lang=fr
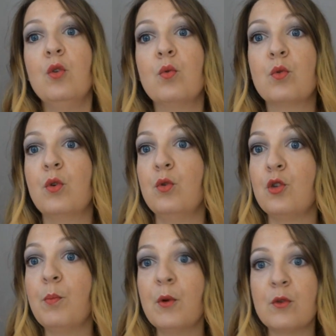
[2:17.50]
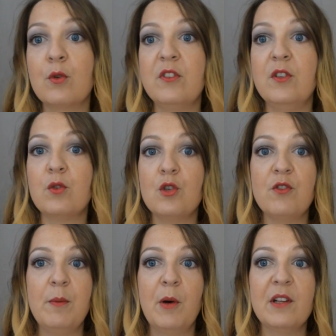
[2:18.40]
Donc euh, je pense que c'est ce que
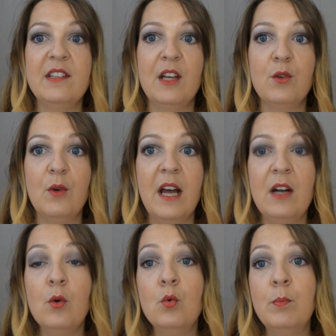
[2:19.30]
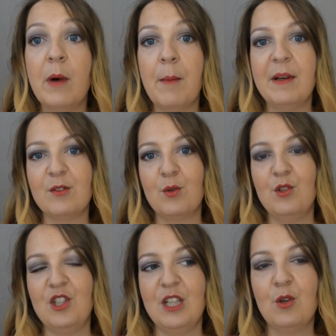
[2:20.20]
je vais porter à Noël ou pas parce
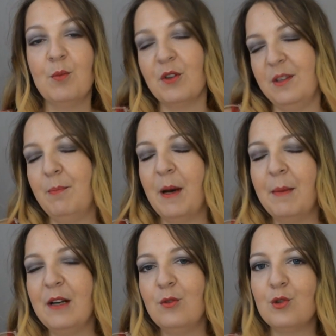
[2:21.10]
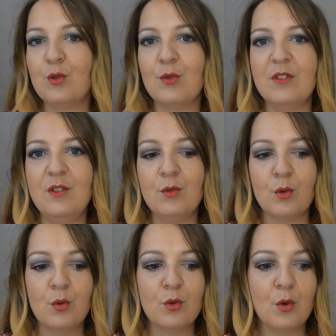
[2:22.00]
que j'ai commandé pas mal de choses aussi
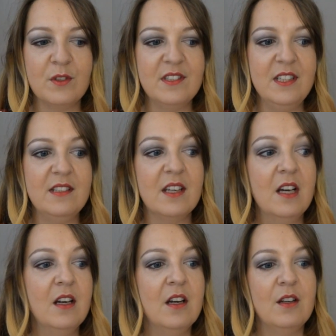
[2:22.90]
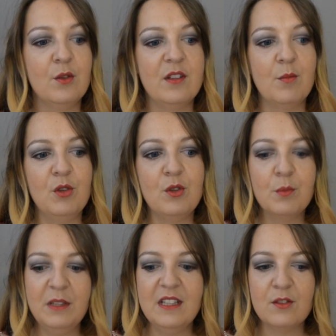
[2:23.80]
sur d'autres sites, notamment une
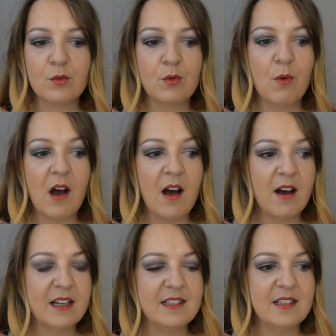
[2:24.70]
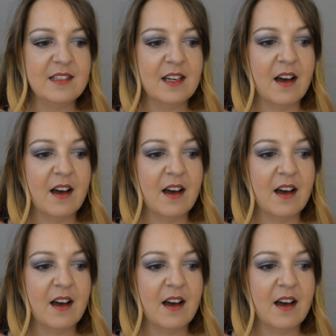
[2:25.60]
combinaison noire, etc.